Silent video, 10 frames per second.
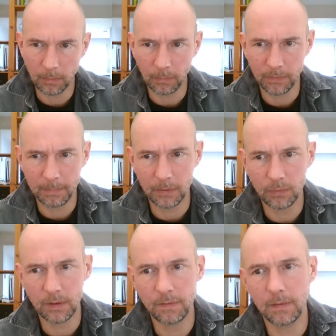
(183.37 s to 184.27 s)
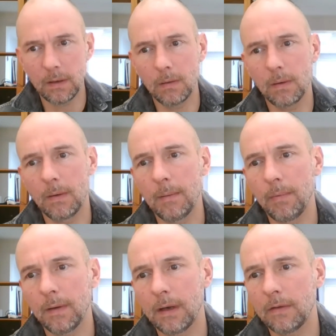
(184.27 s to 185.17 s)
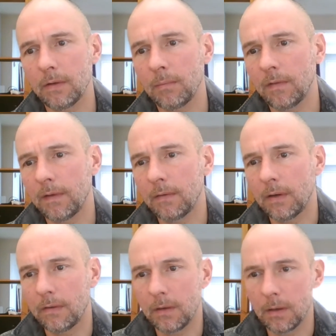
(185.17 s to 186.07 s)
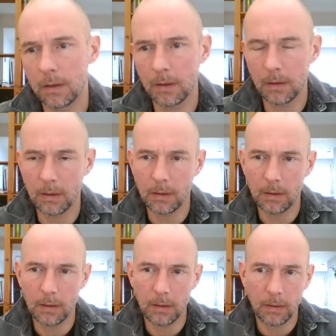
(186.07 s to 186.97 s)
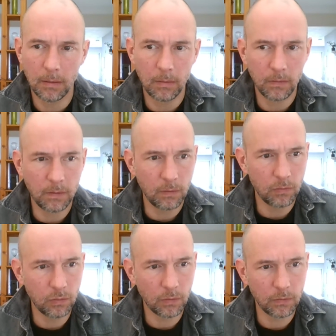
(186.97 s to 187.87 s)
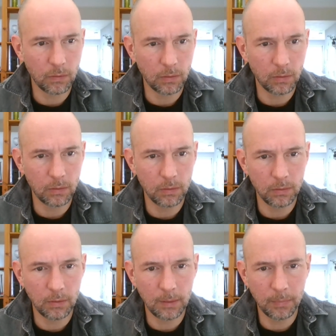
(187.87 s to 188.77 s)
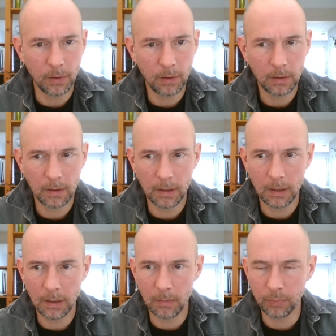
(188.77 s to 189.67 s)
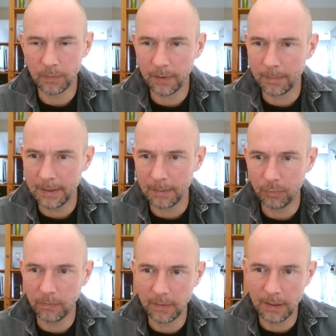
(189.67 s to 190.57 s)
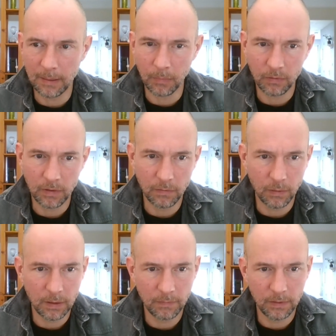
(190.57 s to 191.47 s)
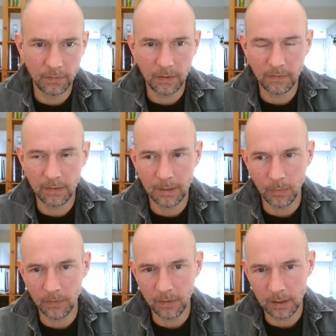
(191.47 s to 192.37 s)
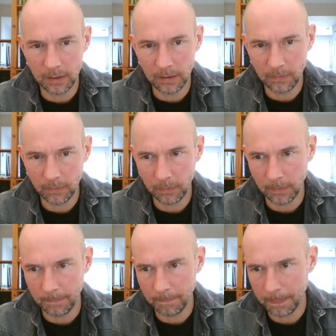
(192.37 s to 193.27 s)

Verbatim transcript: Mais bon, c'est pas tout à fait l'époque d'Alexandre, mais enfin voilà, c'est c'est une source de, de, l'époque. Et pour terminer, la plus célèbre, donc j'ai évoqué vite fait, c'est la mosaïque d'Alexandre.